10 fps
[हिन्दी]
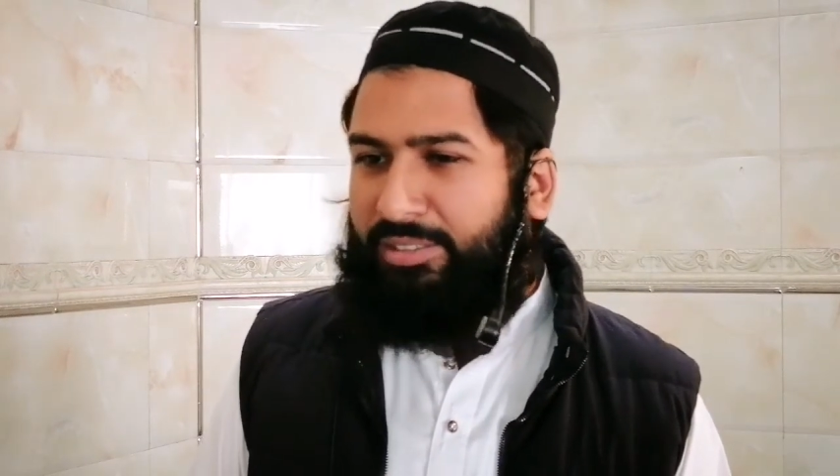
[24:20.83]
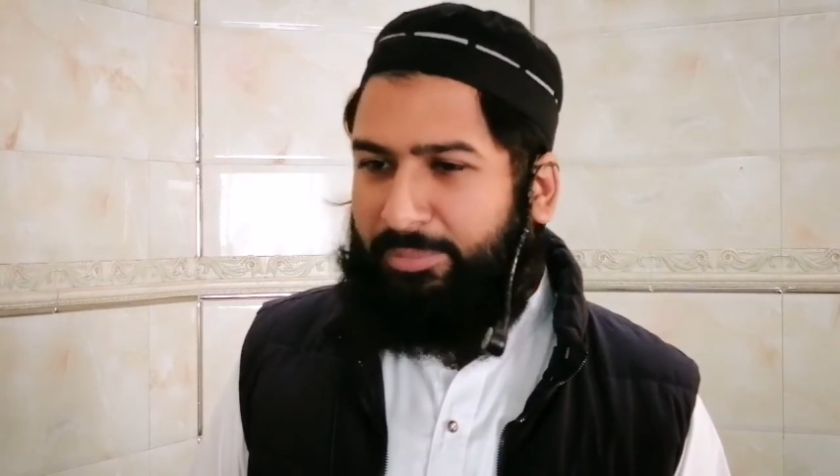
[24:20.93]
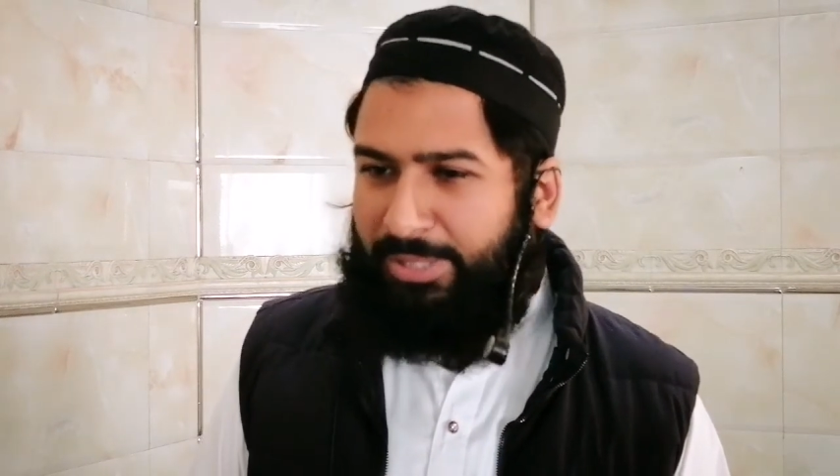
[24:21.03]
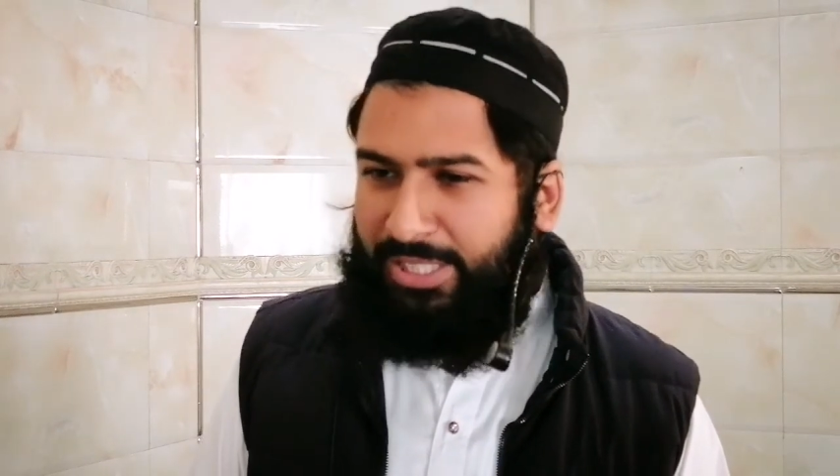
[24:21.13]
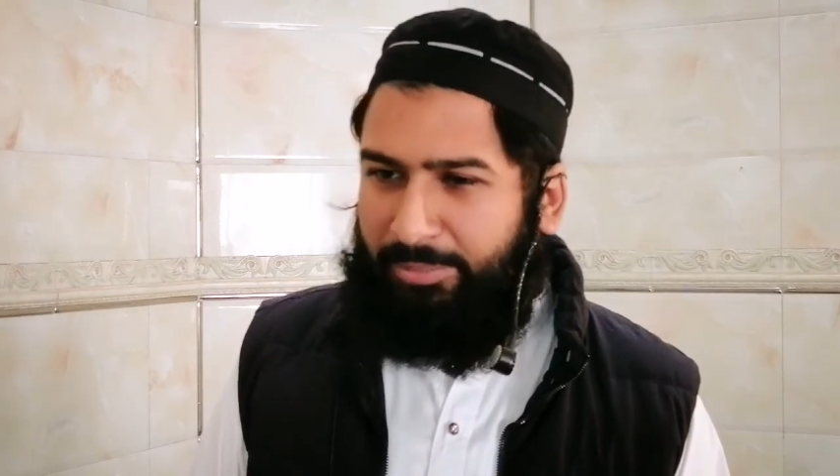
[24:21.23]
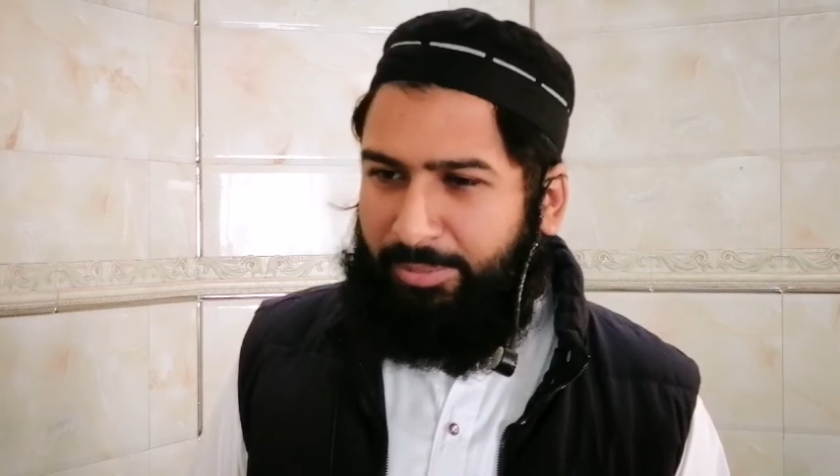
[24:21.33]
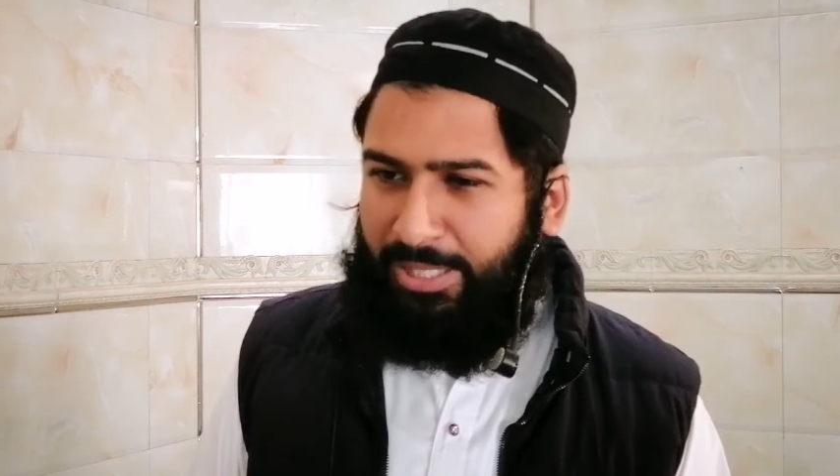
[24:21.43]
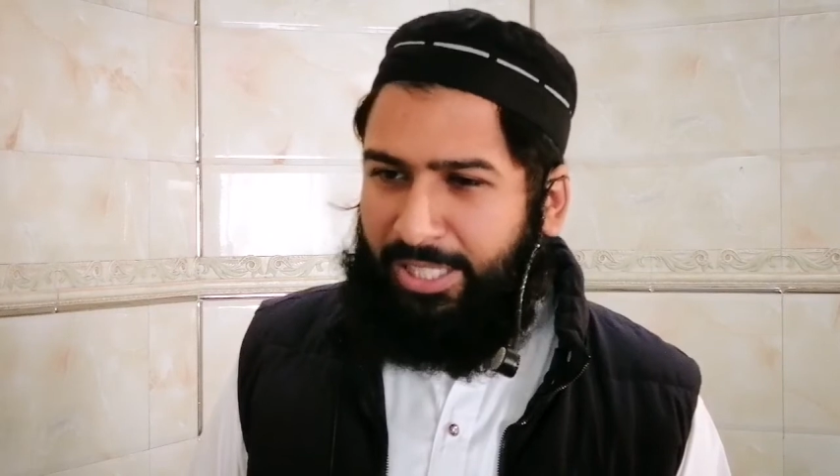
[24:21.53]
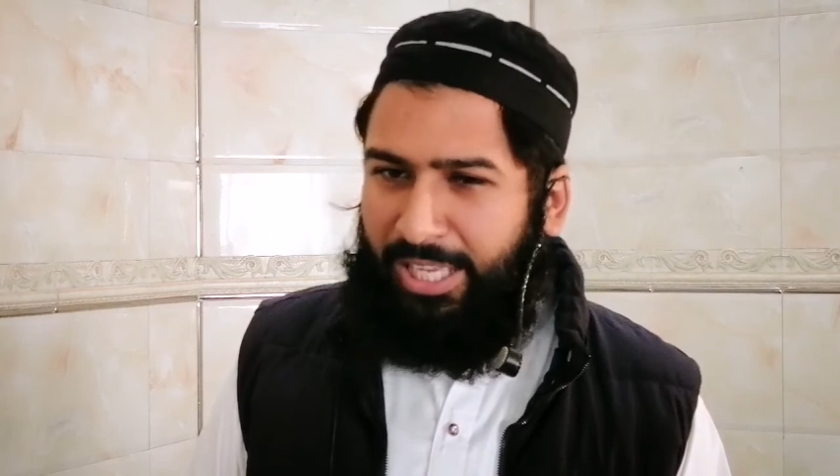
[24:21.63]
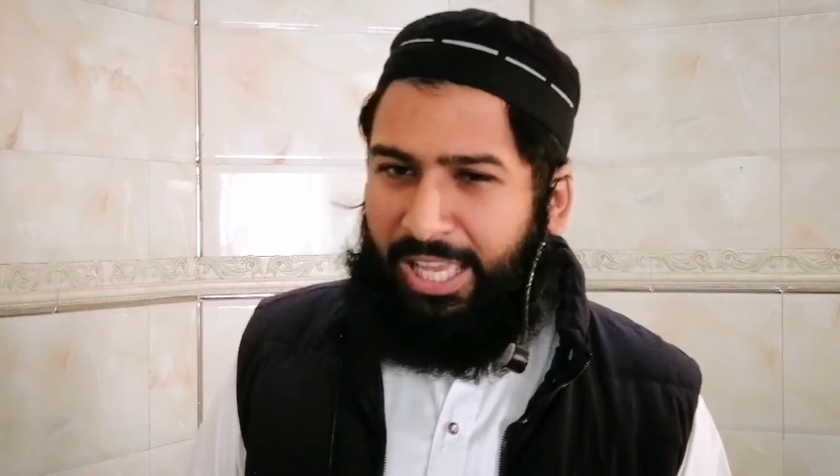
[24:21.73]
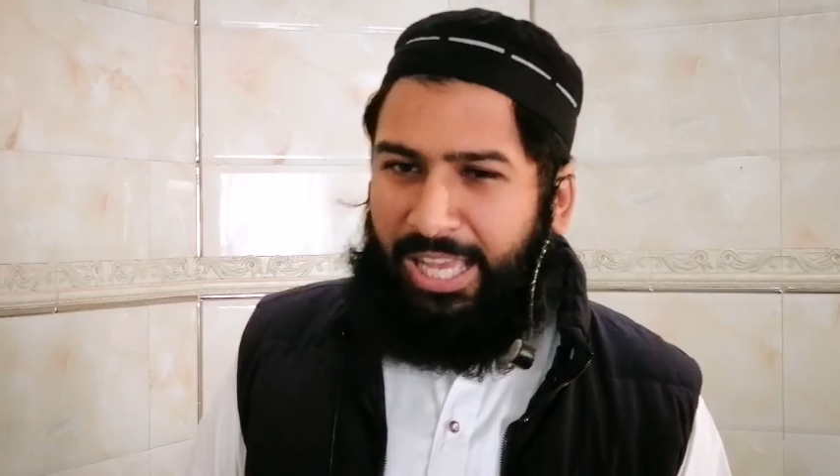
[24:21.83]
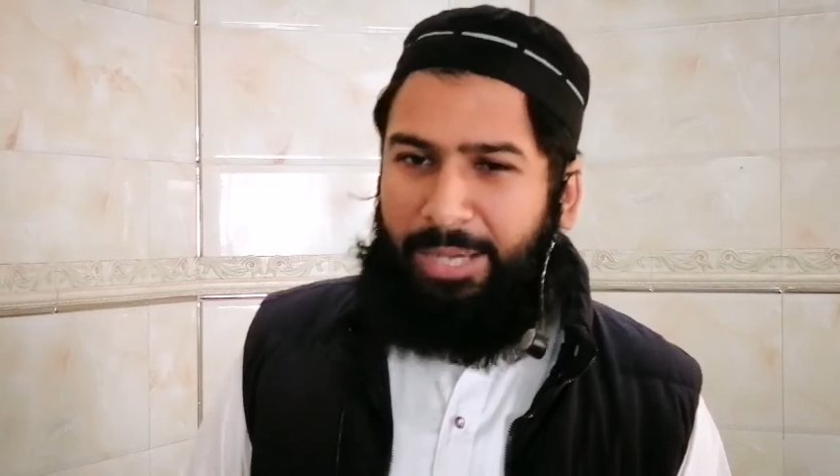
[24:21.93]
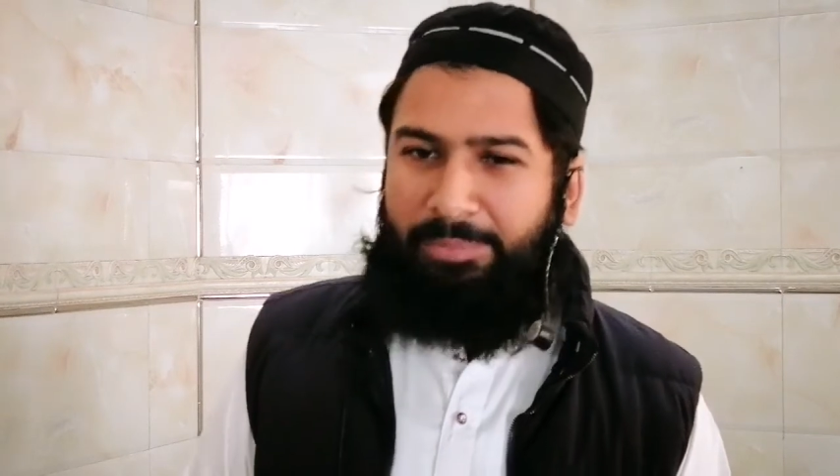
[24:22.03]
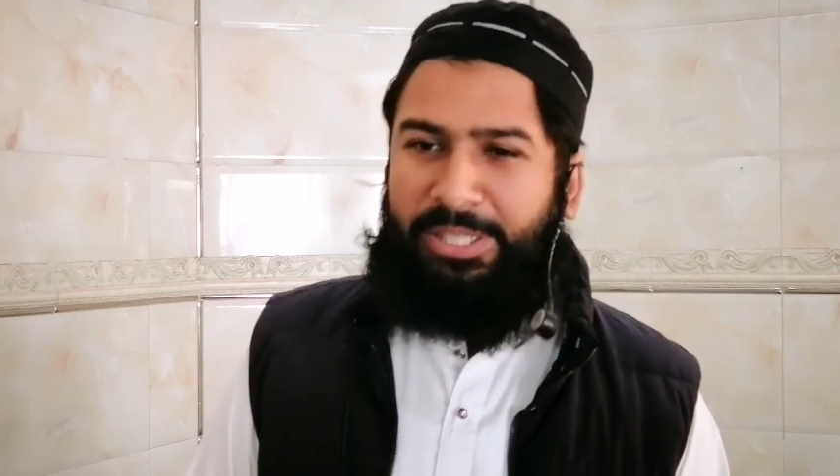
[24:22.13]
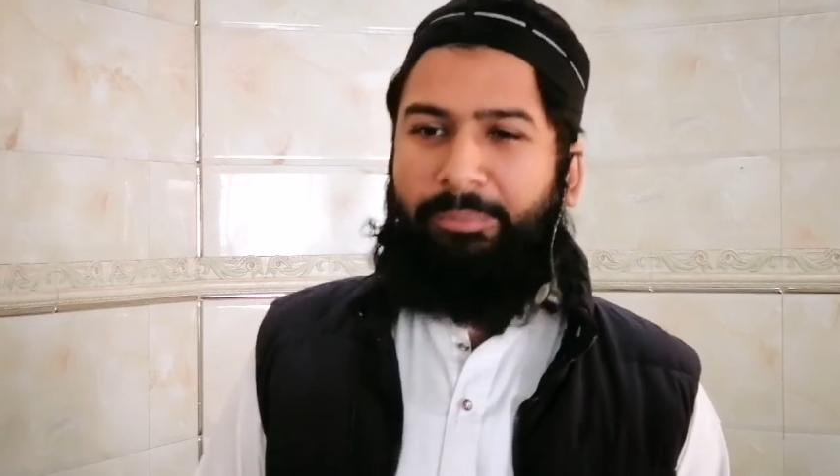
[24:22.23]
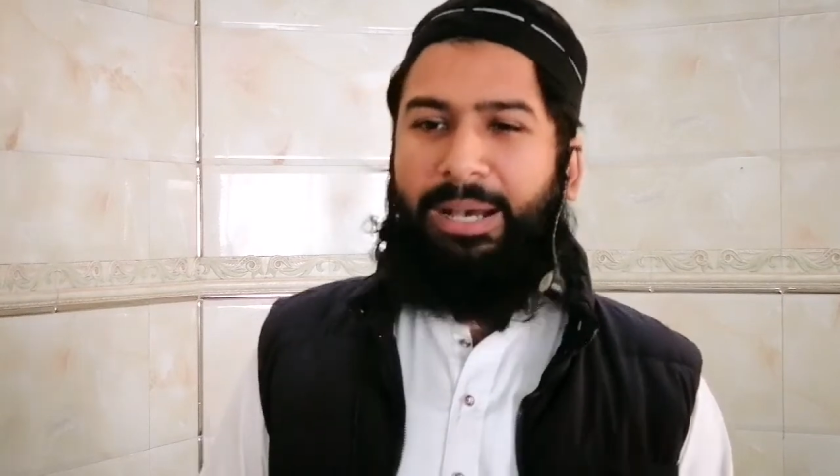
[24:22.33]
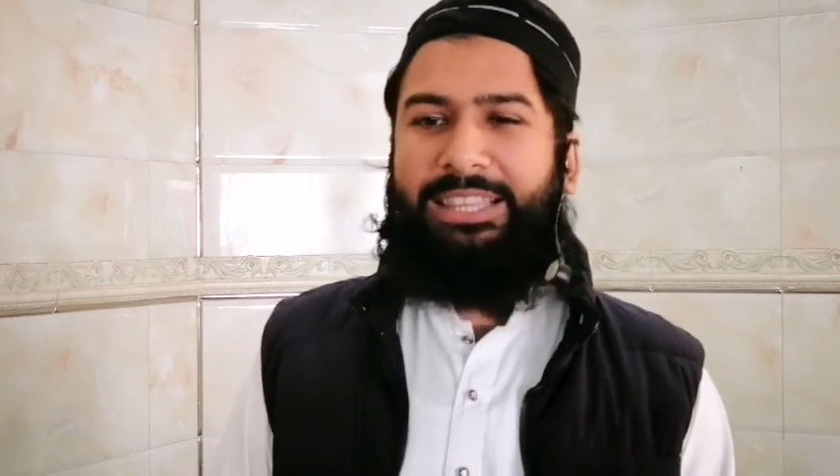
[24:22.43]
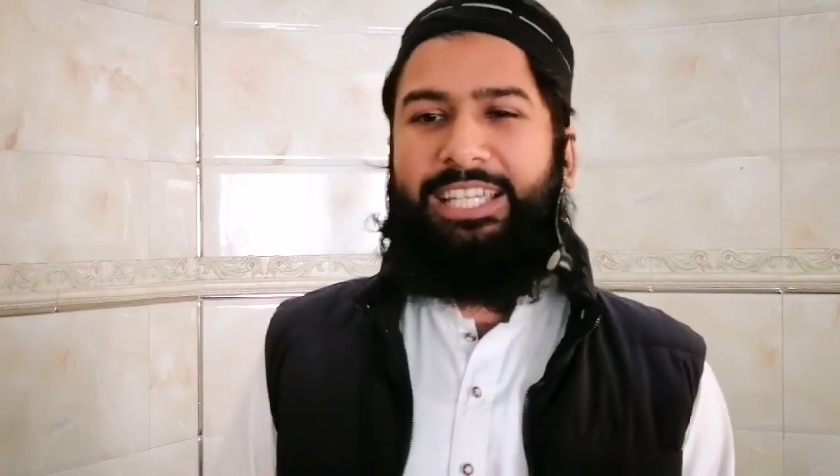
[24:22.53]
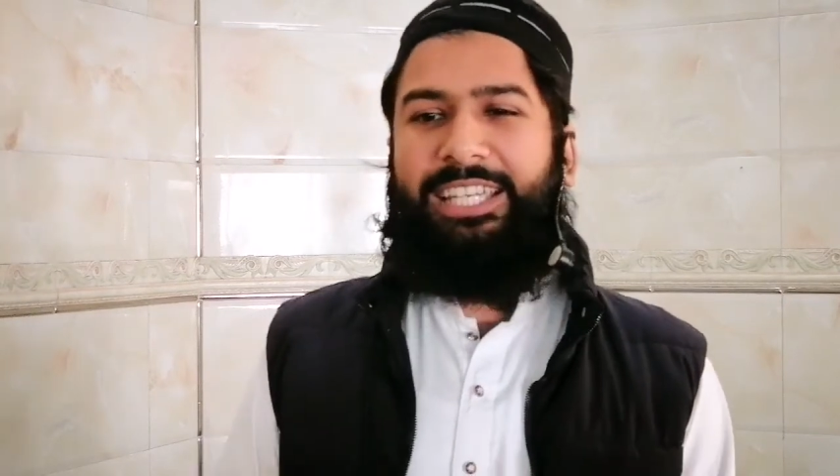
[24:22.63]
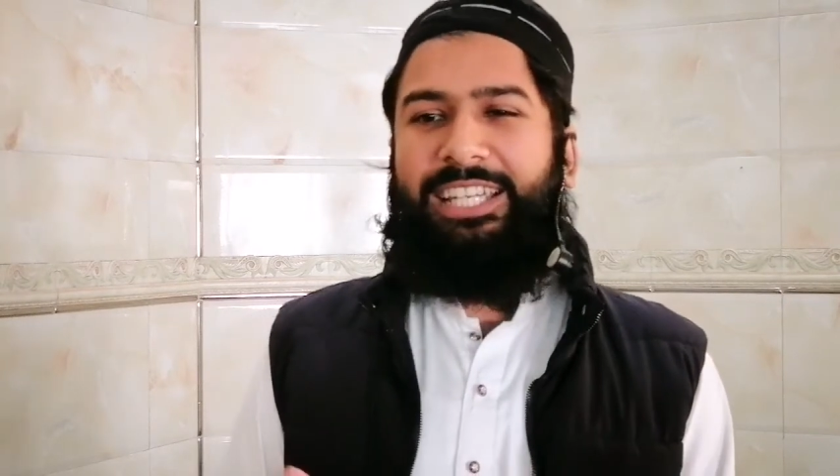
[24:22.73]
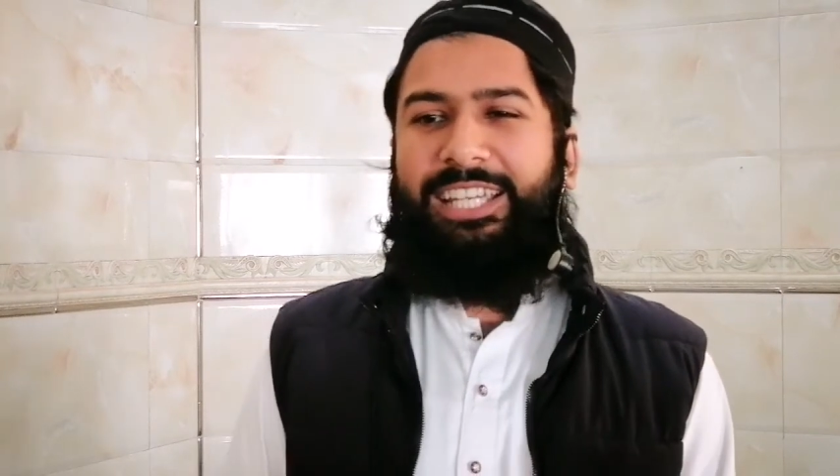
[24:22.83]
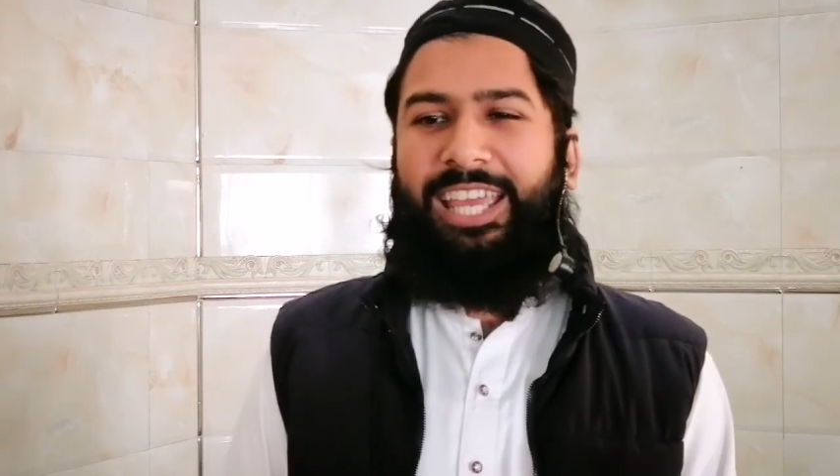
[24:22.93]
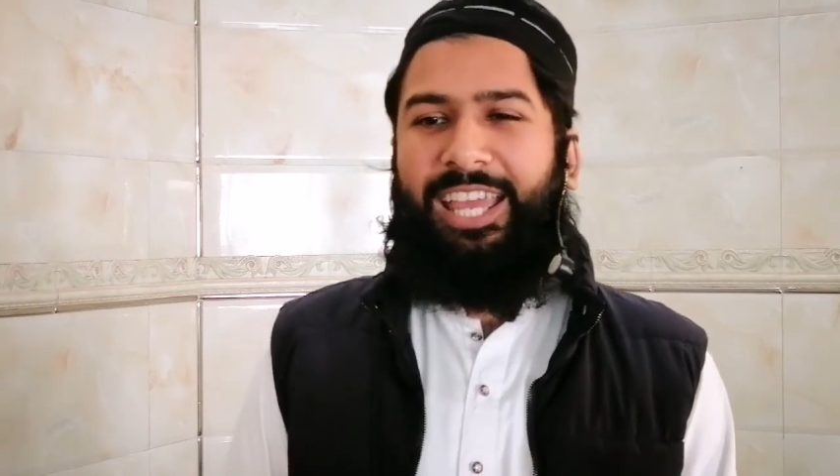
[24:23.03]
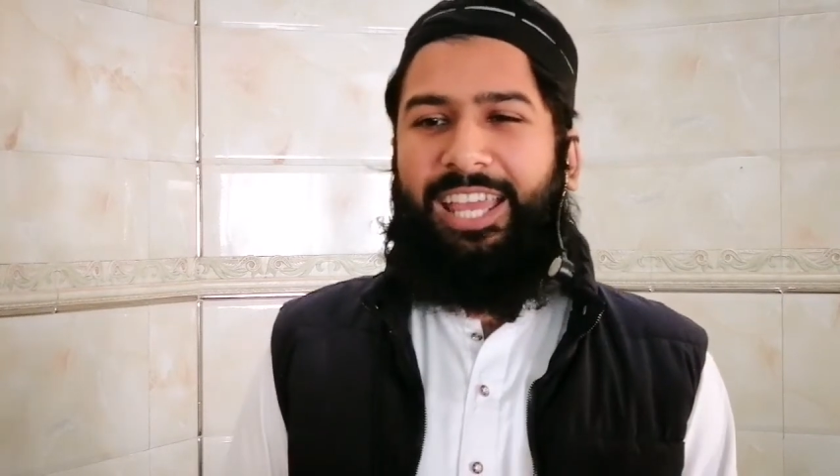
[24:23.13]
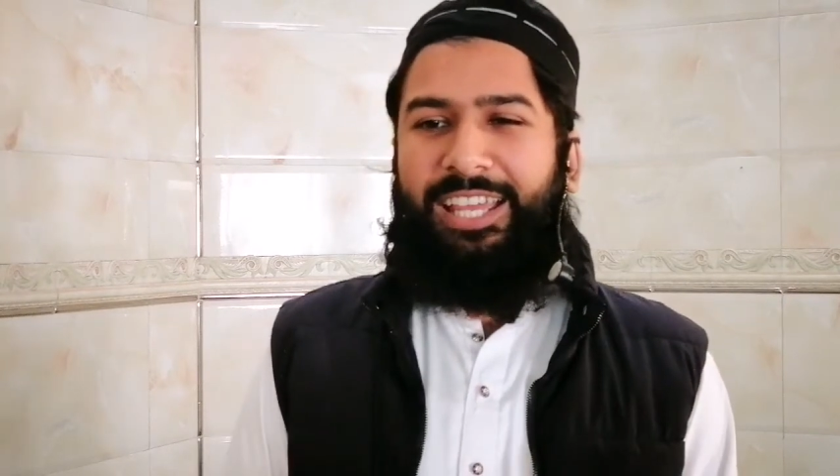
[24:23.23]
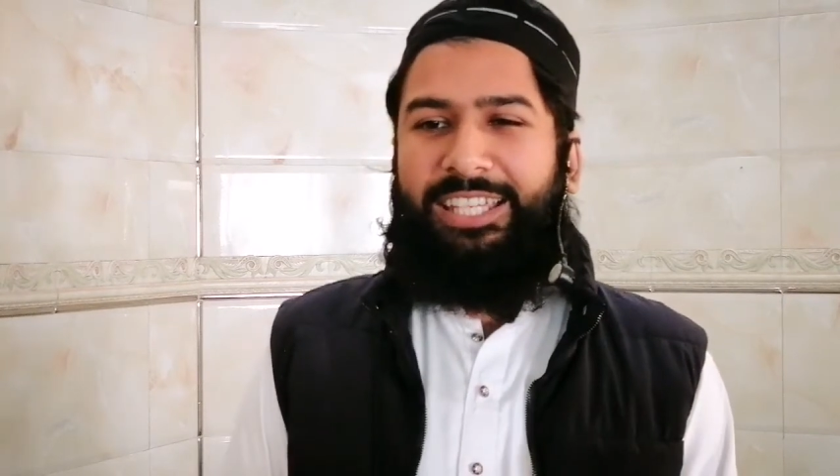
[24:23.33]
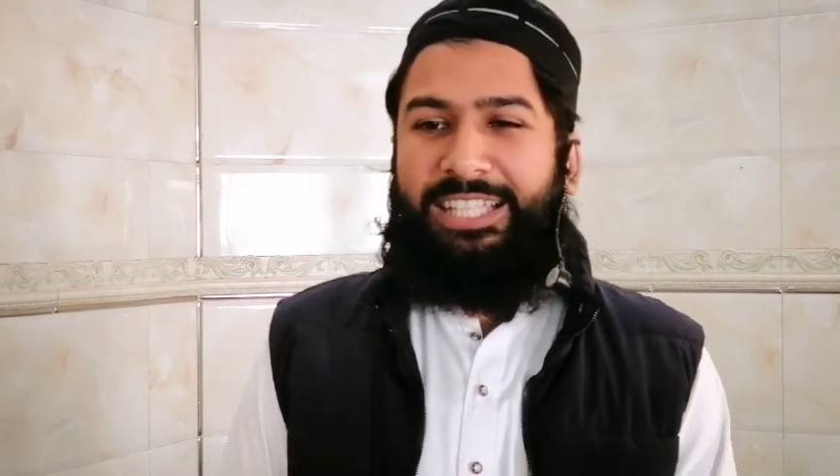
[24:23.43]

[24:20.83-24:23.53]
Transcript: समझ रहे हैं मैं बात अब ये बातें किन की हैं